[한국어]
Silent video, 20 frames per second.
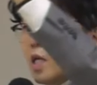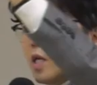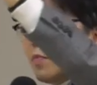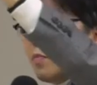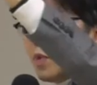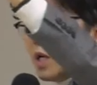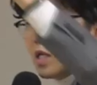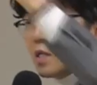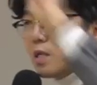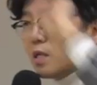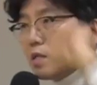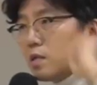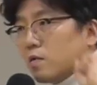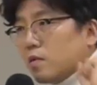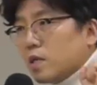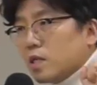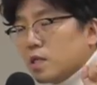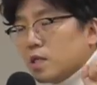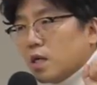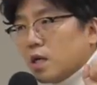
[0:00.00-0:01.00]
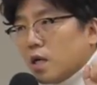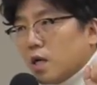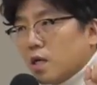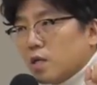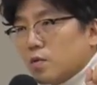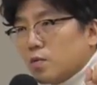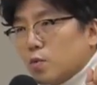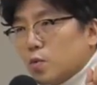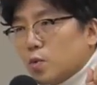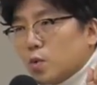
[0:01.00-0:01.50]
입학사정관이
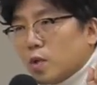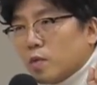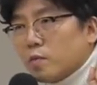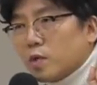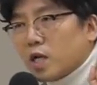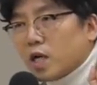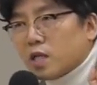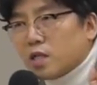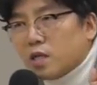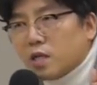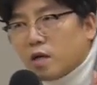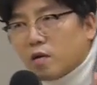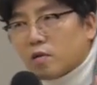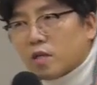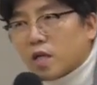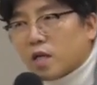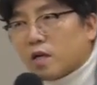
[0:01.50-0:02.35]
생각하는 우수함은 같을까요?